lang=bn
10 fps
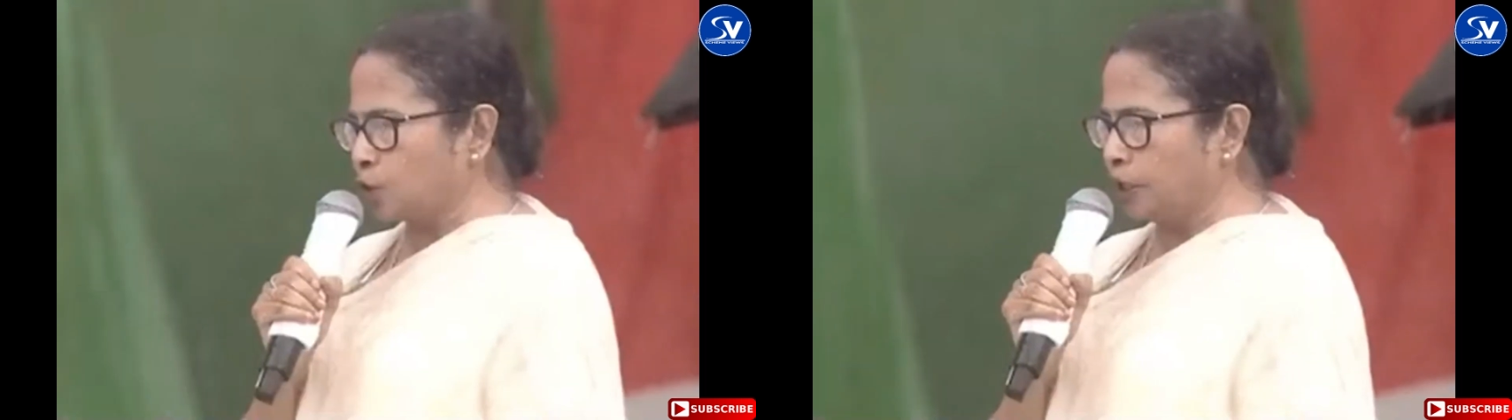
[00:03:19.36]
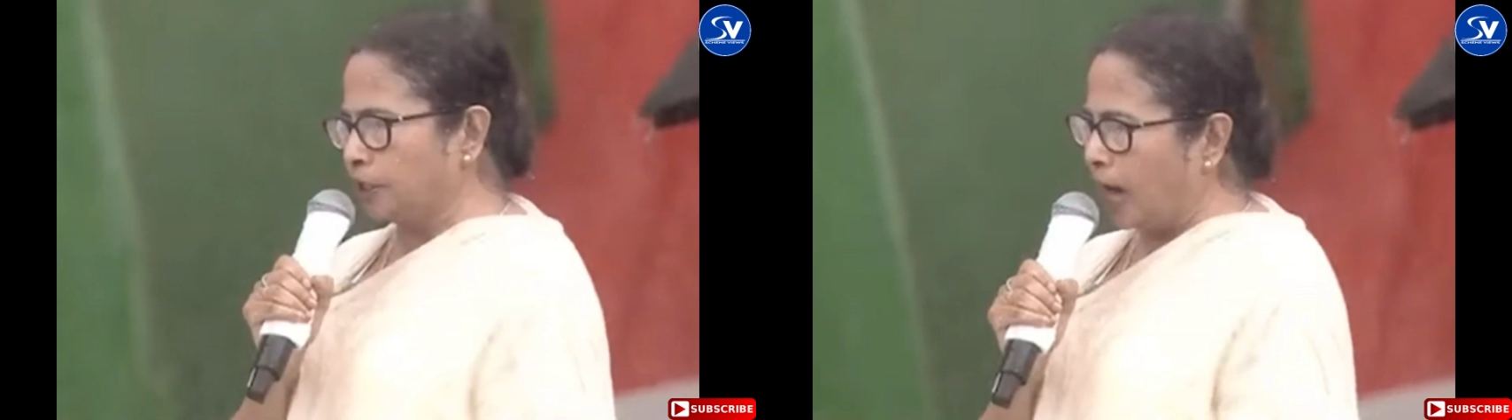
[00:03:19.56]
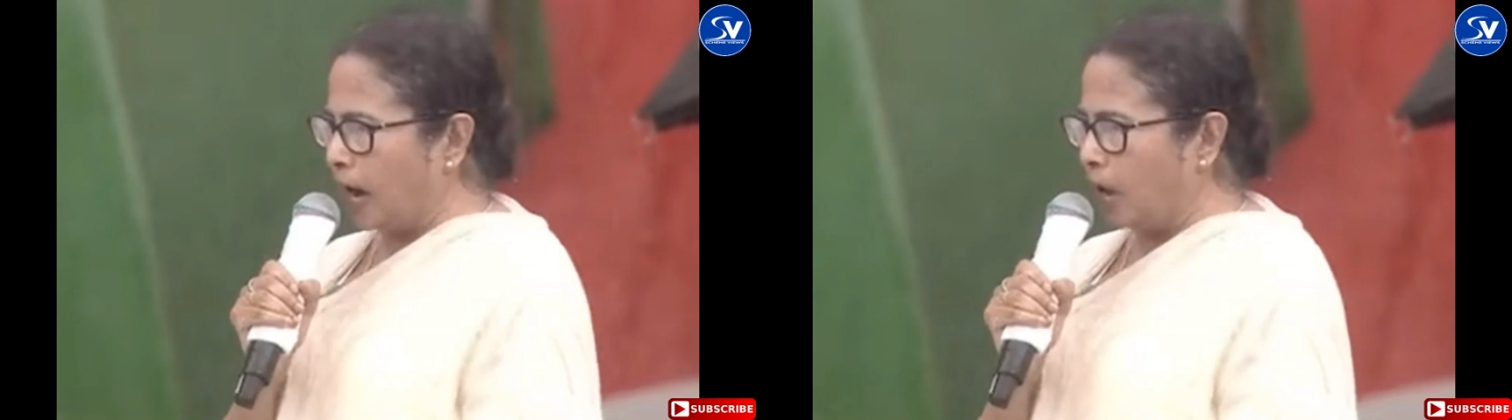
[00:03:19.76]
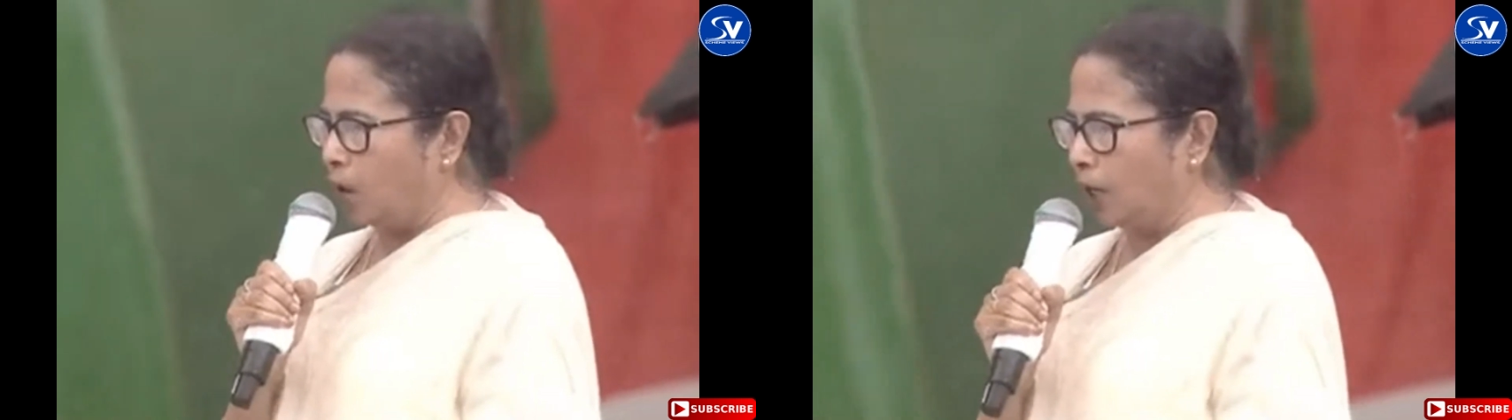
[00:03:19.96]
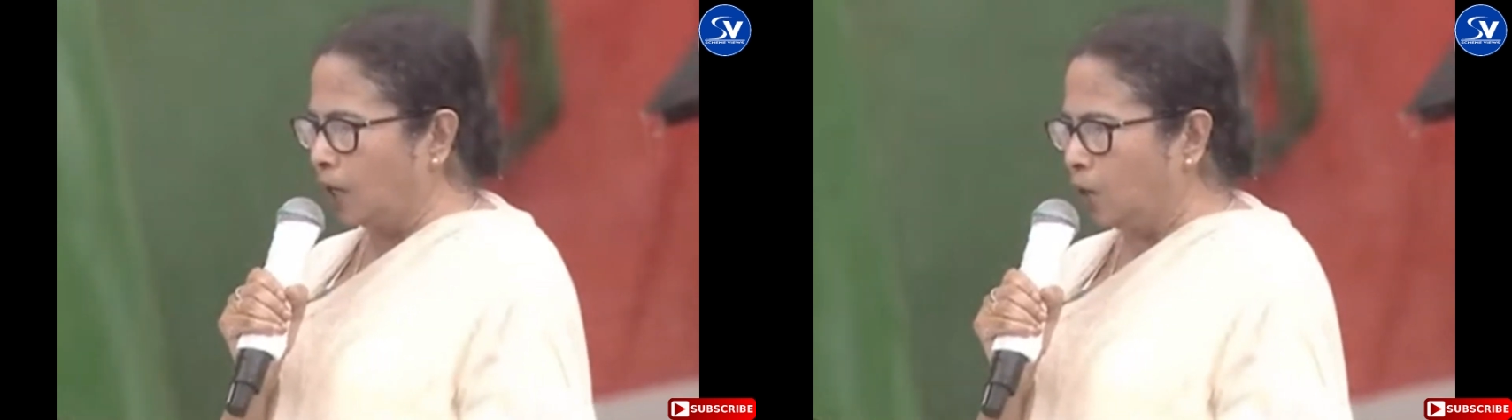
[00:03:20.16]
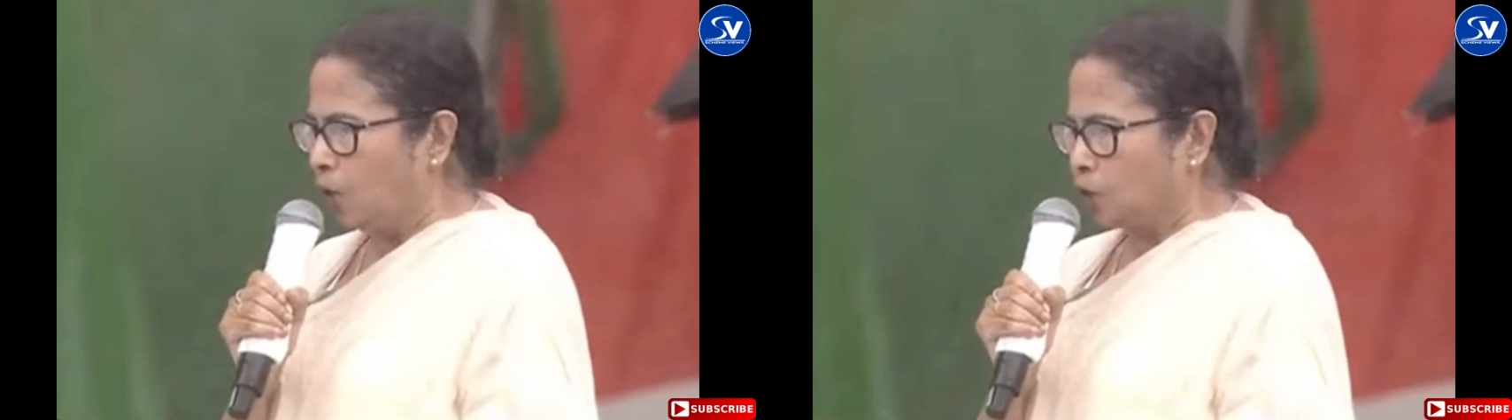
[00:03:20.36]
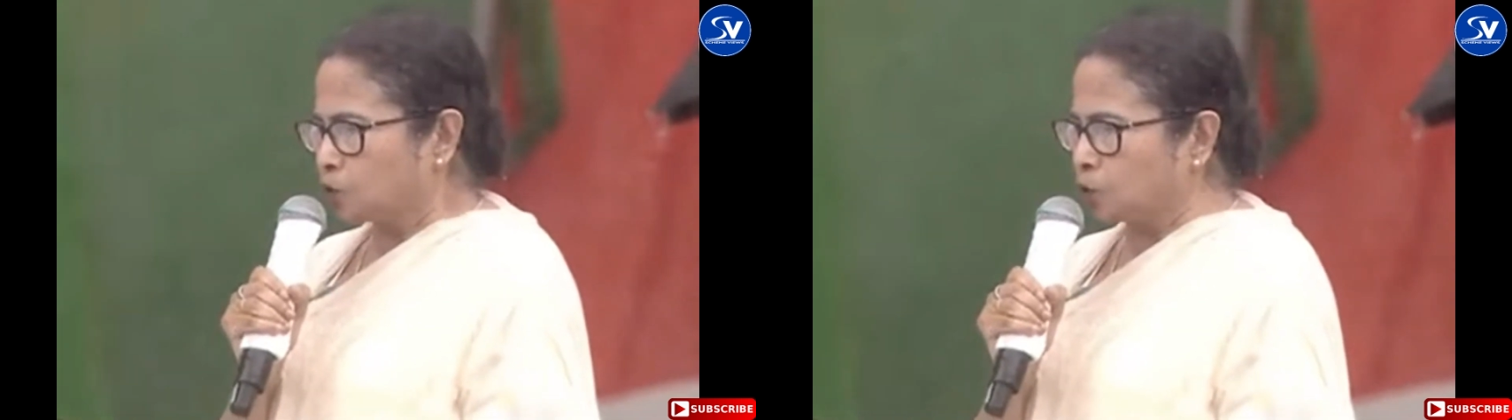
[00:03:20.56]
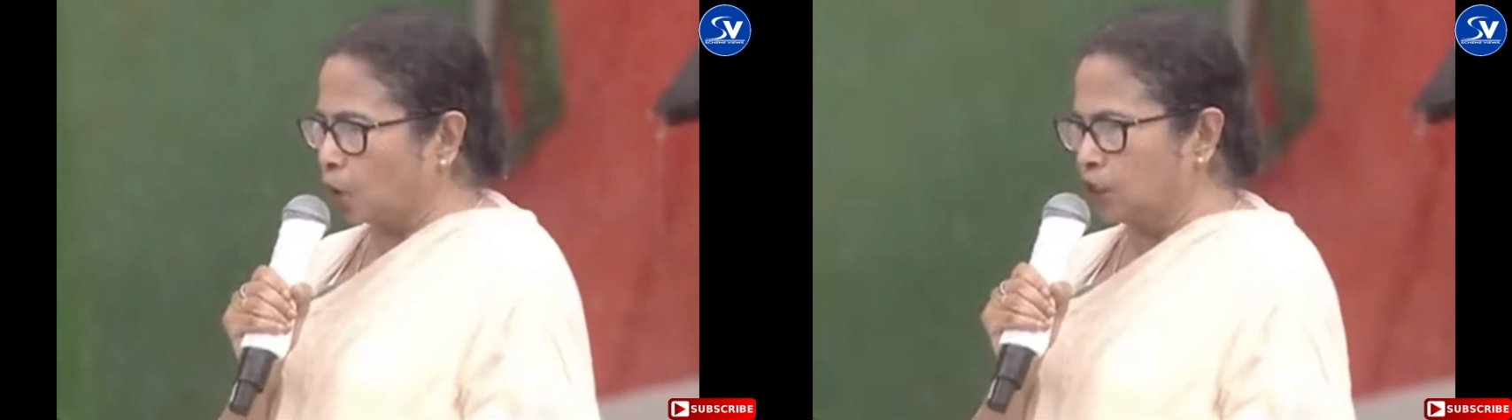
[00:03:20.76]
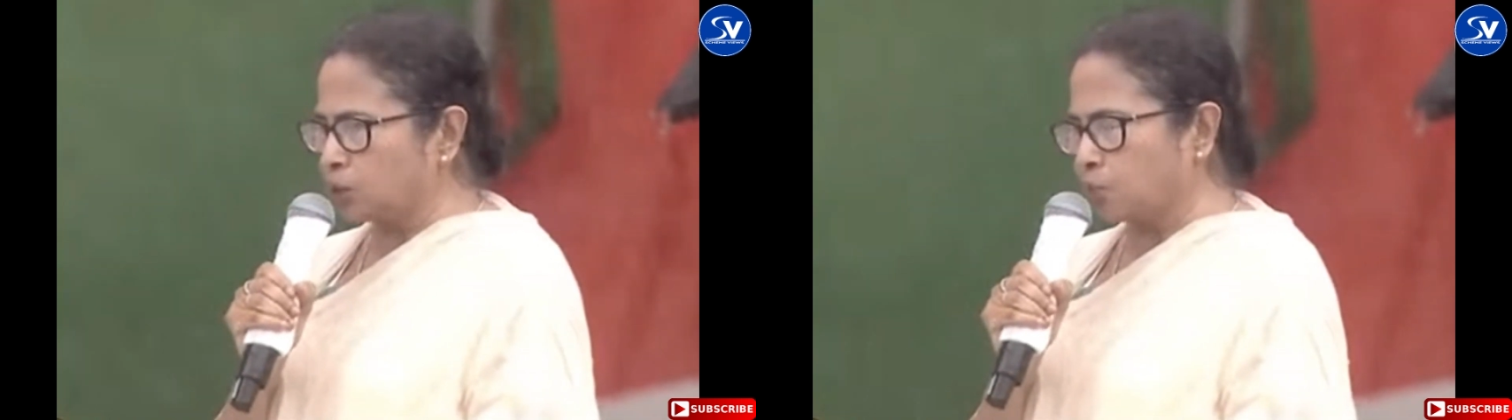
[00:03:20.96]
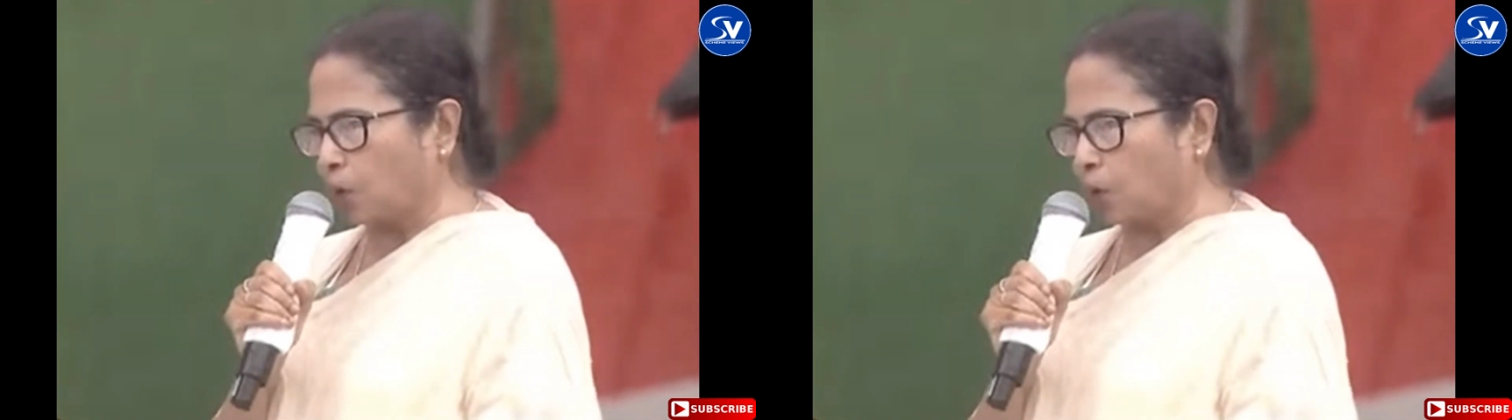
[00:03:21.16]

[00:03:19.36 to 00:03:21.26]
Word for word: দিন না হলেও চল্লিশ